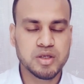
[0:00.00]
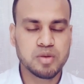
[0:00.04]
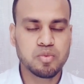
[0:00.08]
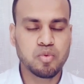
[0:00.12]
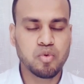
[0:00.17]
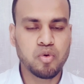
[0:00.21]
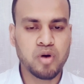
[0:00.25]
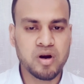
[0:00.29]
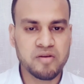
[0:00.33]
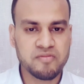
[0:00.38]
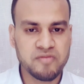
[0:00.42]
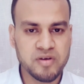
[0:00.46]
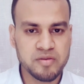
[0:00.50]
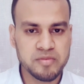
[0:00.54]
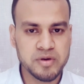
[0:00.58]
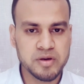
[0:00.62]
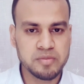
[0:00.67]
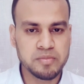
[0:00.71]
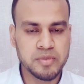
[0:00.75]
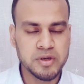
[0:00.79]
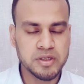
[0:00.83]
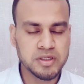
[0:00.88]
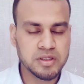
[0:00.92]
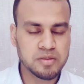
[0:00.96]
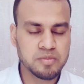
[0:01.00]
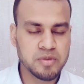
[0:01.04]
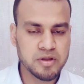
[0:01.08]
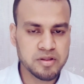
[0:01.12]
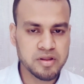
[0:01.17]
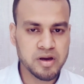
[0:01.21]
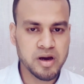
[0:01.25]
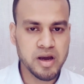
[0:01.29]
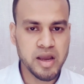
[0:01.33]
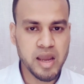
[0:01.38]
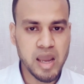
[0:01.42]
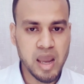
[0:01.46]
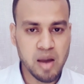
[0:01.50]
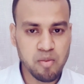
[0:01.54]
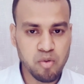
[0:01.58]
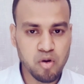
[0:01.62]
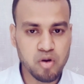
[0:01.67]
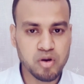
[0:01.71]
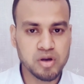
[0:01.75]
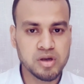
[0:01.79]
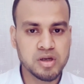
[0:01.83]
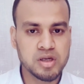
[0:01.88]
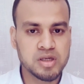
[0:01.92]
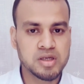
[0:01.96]
এই ফন্দ প্রেদুততে আপনারা
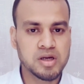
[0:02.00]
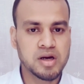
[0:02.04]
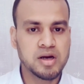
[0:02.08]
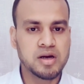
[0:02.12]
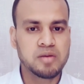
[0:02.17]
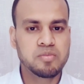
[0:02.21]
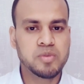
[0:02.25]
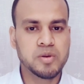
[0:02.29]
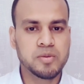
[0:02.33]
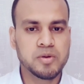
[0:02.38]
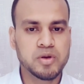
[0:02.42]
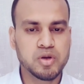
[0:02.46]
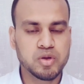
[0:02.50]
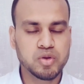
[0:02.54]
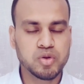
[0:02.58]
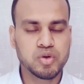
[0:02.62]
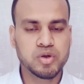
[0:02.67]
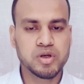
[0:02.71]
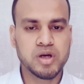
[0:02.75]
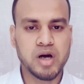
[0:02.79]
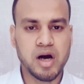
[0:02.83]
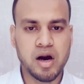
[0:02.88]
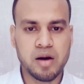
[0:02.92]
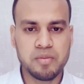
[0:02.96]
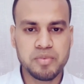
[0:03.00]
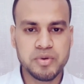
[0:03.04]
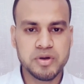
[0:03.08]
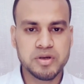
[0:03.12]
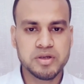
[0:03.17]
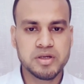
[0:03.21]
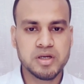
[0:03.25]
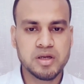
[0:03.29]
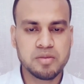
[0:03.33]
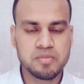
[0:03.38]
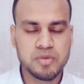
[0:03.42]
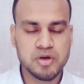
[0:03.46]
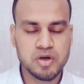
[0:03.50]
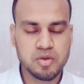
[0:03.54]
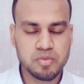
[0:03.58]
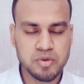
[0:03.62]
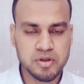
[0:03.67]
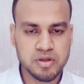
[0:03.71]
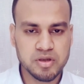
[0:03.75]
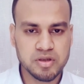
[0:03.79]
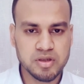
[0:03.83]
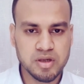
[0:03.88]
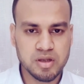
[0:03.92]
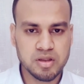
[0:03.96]
কারা কারা আবেদন করতে পারবেন
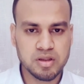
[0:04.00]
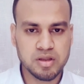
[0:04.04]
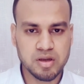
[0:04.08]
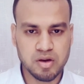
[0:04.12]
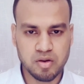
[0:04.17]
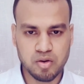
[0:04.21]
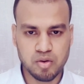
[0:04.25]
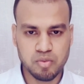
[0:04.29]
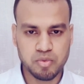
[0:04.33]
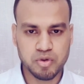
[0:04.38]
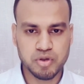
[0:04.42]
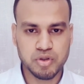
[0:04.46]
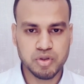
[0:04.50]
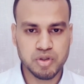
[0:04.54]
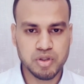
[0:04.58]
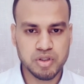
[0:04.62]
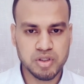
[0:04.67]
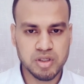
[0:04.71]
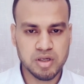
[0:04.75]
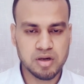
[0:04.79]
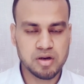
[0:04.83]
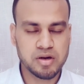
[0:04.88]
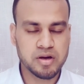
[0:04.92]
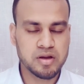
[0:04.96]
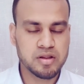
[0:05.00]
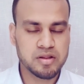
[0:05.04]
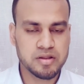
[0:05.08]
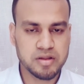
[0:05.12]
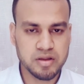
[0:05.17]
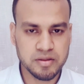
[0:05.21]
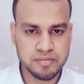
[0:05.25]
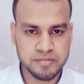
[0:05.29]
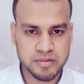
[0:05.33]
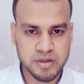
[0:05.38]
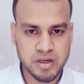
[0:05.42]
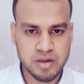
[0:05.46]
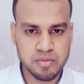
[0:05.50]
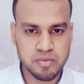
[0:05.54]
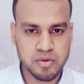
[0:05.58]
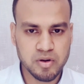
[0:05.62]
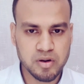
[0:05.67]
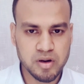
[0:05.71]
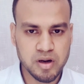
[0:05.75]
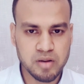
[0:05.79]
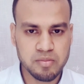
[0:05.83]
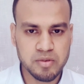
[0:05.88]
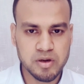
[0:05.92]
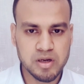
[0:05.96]
এবং আপনারা কি পরিমাণ অ্যামাউন্ট
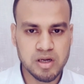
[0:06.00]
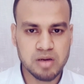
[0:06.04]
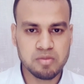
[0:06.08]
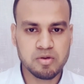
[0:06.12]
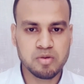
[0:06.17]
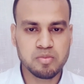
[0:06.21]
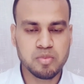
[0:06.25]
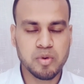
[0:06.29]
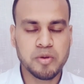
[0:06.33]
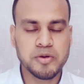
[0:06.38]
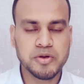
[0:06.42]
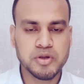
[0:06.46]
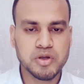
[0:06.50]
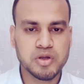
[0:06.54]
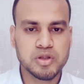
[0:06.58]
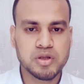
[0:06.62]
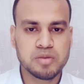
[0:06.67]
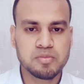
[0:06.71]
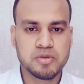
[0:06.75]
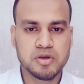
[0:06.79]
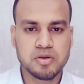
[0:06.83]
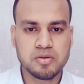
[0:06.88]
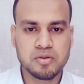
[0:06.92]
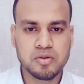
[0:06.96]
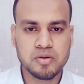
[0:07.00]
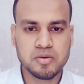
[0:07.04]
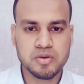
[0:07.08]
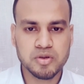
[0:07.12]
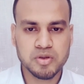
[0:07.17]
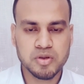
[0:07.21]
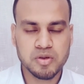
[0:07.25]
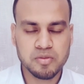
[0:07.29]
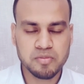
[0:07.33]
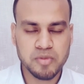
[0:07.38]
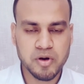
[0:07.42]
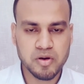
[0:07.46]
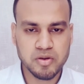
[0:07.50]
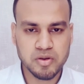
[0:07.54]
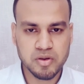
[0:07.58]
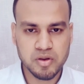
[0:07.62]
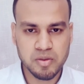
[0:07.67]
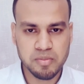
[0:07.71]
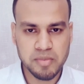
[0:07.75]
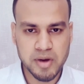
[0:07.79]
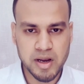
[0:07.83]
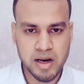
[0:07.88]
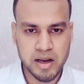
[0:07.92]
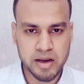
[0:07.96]
পাবেন এবং আপনার
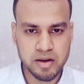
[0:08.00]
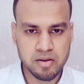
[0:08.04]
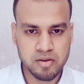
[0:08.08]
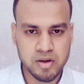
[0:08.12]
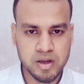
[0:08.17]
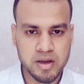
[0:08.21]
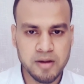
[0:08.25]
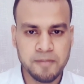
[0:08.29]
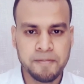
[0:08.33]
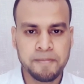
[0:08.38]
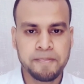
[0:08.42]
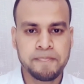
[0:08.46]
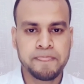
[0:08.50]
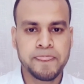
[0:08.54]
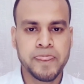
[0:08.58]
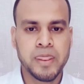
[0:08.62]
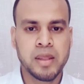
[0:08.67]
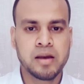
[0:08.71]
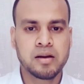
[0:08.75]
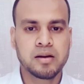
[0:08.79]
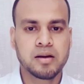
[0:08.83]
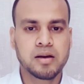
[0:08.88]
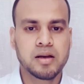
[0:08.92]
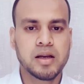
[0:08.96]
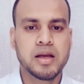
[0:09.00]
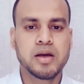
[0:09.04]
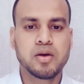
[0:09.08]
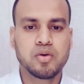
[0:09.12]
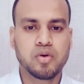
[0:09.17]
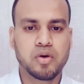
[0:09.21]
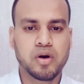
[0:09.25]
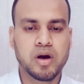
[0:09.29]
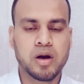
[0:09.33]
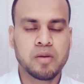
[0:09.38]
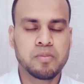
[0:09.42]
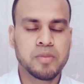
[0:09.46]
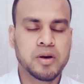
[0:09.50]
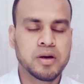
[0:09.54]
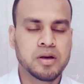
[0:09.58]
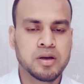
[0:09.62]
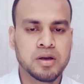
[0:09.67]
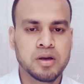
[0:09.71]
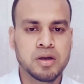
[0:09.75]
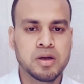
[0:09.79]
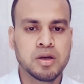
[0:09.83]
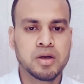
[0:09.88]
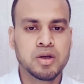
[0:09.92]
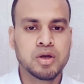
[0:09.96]
যে ফন্দ প্রেদুতের যে ক্যালকুলেশনটা
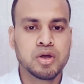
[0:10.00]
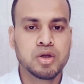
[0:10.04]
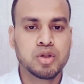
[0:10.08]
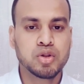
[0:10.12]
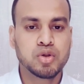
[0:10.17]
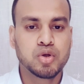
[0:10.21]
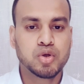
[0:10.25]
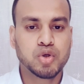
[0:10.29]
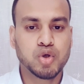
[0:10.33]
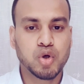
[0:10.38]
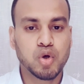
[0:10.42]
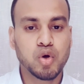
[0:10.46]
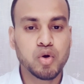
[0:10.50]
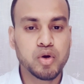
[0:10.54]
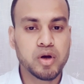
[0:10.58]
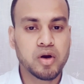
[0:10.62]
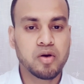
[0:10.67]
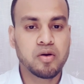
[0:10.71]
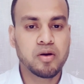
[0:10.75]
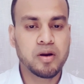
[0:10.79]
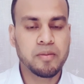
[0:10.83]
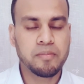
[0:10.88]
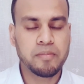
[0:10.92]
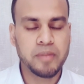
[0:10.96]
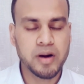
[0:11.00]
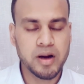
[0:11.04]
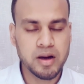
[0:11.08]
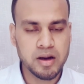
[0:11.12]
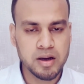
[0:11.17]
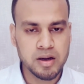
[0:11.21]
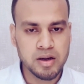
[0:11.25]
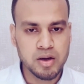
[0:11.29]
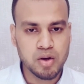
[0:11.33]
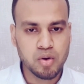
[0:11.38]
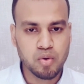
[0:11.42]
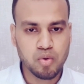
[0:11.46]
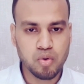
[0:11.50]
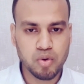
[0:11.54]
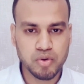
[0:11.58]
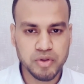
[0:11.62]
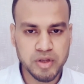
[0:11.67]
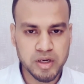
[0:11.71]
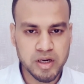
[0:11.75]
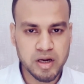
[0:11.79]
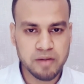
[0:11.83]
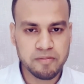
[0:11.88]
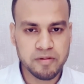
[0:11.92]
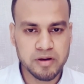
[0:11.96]
আজকে মূলত এই ভিডিওর মাধ্যমে আপনাদেরকে
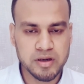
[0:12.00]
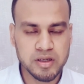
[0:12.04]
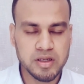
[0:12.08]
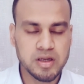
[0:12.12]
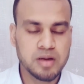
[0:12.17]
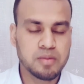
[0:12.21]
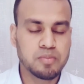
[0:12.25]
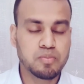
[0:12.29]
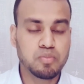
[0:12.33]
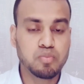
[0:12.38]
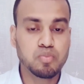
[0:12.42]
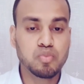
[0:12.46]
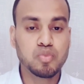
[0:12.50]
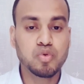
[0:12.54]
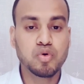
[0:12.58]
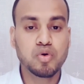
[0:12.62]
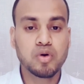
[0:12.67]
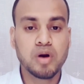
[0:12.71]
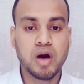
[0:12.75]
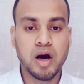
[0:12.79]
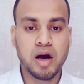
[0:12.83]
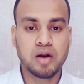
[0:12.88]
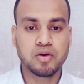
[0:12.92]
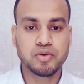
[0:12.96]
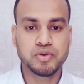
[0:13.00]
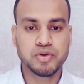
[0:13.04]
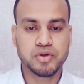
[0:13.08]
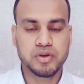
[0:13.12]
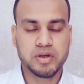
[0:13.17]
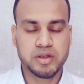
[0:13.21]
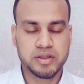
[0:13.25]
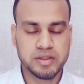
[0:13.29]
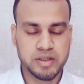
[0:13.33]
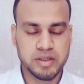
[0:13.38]
বোঝানোর চেষ্টা করব